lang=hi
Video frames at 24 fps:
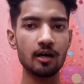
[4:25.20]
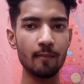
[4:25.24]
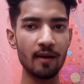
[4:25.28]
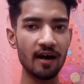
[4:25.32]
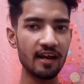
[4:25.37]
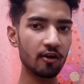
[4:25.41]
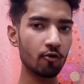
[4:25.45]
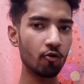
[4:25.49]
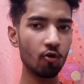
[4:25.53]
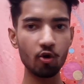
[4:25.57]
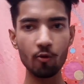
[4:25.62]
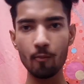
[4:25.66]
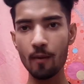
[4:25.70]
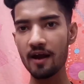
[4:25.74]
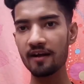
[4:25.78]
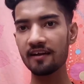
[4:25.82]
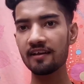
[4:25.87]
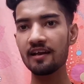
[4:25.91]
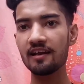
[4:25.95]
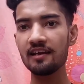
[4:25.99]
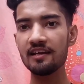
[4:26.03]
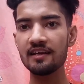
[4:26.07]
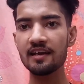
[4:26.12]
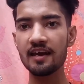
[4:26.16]
हमारे
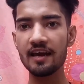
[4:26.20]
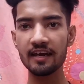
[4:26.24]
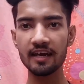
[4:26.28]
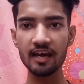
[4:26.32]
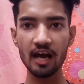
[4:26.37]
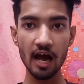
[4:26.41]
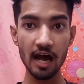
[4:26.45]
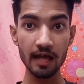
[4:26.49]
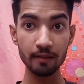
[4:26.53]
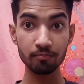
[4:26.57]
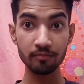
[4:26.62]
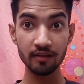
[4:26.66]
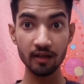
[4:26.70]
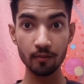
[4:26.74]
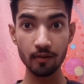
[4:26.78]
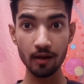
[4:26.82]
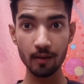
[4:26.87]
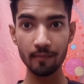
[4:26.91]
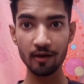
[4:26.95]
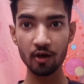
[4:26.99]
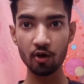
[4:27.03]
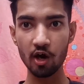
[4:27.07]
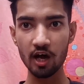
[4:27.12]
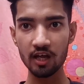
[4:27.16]
गवर्नमेंट ने लिया है कि
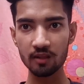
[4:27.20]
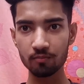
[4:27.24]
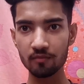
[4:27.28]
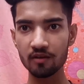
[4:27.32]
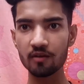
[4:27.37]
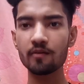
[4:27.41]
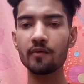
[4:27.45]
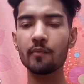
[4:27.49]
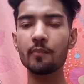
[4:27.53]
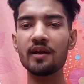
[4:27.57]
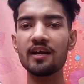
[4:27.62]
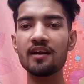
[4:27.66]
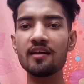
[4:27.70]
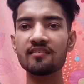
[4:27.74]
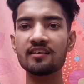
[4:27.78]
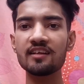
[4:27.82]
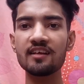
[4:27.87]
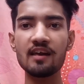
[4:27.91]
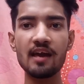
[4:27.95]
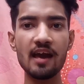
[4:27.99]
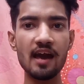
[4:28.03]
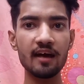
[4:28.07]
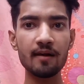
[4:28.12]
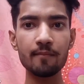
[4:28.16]
आत्मनिर्भर बनो आत्मनिर्भर बनने
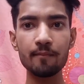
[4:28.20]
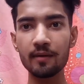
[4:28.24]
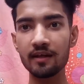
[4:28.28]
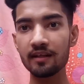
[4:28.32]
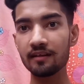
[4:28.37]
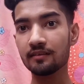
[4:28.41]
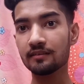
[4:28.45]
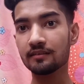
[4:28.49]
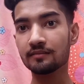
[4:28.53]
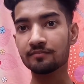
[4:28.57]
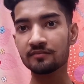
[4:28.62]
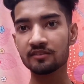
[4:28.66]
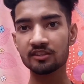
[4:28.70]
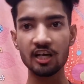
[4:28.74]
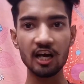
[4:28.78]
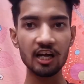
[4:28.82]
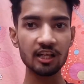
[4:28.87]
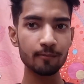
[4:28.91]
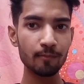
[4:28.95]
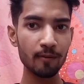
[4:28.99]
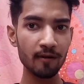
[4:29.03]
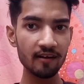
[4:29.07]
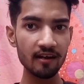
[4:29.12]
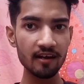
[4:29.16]
से यह
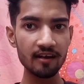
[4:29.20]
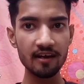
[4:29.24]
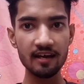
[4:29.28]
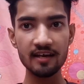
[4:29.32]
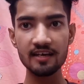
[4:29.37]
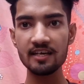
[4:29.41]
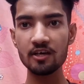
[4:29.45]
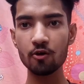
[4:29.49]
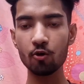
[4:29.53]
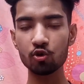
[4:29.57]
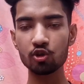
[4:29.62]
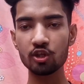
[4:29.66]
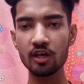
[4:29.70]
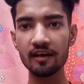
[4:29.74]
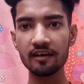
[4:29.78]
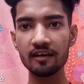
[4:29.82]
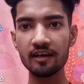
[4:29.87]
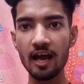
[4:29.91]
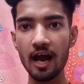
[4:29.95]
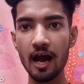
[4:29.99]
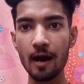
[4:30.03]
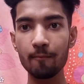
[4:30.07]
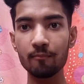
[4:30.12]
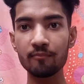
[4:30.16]
तात्पर्य नहीं होता
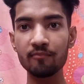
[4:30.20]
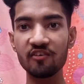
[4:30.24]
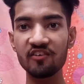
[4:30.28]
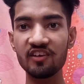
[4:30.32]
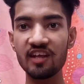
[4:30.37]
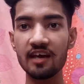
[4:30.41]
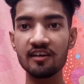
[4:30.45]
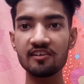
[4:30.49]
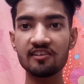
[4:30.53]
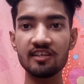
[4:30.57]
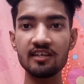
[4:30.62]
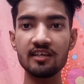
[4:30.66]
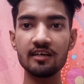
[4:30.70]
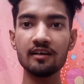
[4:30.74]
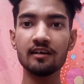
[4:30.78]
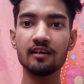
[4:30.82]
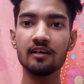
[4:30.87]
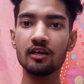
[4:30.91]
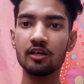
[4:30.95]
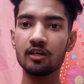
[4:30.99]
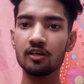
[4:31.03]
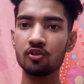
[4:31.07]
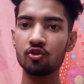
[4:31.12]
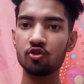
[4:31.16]
कि हम विदेशी
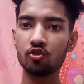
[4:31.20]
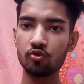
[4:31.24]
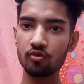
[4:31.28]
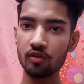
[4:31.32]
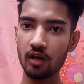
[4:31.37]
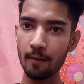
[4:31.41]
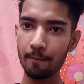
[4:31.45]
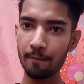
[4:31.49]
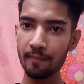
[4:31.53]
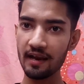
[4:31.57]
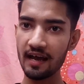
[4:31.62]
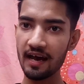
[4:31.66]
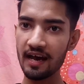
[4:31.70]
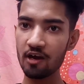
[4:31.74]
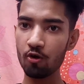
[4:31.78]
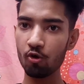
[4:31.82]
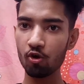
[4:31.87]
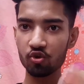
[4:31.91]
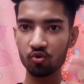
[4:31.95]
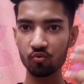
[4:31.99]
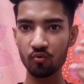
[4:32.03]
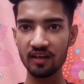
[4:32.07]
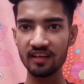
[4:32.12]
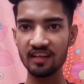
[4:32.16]
अपनाएं
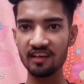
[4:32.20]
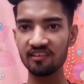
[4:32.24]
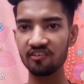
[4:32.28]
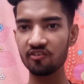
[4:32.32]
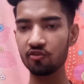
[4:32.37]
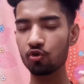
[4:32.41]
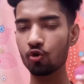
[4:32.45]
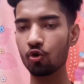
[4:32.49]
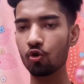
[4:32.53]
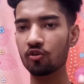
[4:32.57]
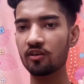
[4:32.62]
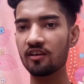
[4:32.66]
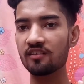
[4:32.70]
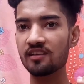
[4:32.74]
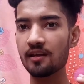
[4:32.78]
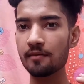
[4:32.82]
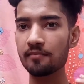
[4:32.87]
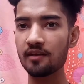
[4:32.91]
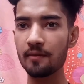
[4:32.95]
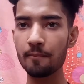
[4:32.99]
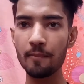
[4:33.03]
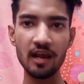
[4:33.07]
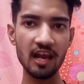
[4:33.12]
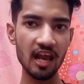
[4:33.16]
और स्वदेशी छोड़ दें
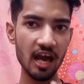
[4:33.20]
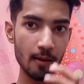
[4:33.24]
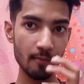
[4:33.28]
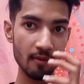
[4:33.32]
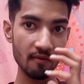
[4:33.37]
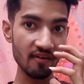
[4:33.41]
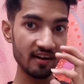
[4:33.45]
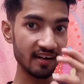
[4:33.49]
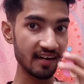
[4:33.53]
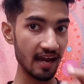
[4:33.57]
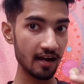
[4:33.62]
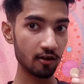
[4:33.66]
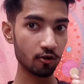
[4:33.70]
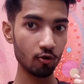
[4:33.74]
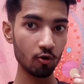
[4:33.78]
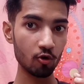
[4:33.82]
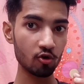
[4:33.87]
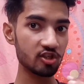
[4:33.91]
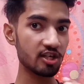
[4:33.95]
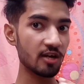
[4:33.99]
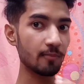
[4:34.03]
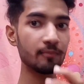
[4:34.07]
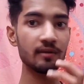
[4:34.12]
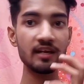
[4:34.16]
सबसे पहले हमें वह
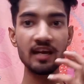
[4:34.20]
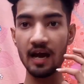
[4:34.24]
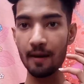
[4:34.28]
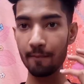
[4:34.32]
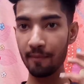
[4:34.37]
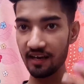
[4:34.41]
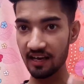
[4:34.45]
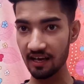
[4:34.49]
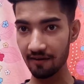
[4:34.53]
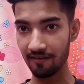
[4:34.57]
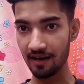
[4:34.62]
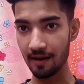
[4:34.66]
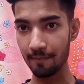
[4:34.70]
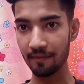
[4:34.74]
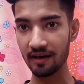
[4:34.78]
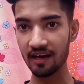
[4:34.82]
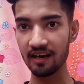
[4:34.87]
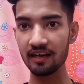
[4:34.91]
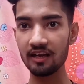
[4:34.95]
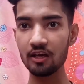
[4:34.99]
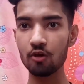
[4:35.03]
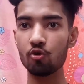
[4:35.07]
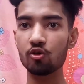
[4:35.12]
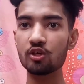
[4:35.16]
टेक्नोलॉजी अपने यहाँ पर डेवलप
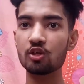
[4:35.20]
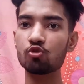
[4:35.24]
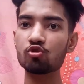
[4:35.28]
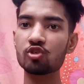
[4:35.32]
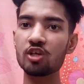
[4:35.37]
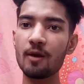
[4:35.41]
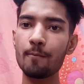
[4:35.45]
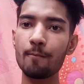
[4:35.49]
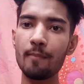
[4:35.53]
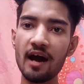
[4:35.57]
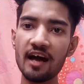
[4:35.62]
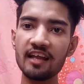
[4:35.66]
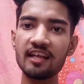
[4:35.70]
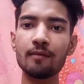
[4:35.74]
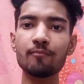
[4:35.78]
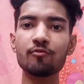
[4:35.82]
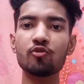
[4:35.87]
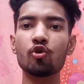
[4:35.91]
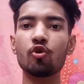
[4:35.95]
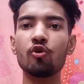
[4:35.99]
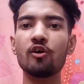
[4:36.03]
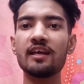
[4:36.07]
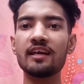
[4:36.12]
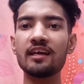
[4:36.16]
करनी होगी उसके बाद हम
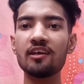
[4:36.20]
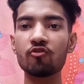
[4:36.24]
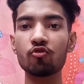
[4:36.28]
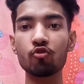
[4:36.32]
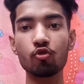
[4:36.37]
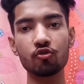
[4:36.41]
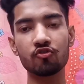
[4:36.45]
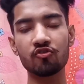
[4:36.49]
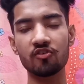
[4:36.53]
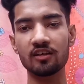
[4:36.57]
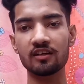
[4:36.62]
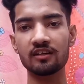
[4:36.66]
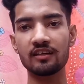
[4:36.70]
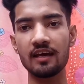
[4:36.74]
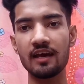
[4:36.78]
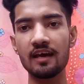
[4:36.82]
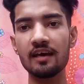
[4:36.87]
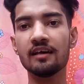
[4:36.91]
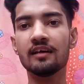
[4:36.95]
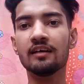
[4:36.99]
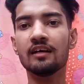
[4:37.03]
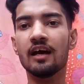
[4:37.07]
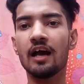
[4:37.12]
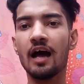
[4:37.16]
छोड़ने की सोच सकते
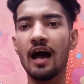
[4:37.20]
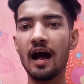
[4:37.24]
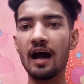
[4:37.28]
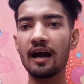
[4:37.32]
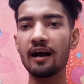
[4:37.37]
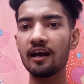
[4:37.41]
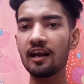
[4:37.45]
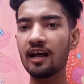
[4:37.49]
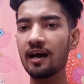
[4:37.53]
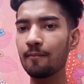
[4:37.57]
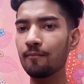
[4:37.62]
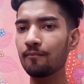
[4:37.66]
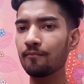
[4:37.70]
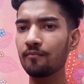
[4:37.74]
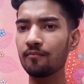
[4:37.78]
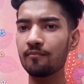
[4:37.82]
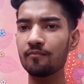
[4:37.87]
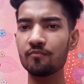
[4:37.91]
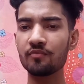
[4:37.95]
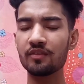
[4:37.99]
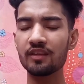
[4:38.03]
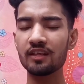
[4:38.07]
हैं अगर हम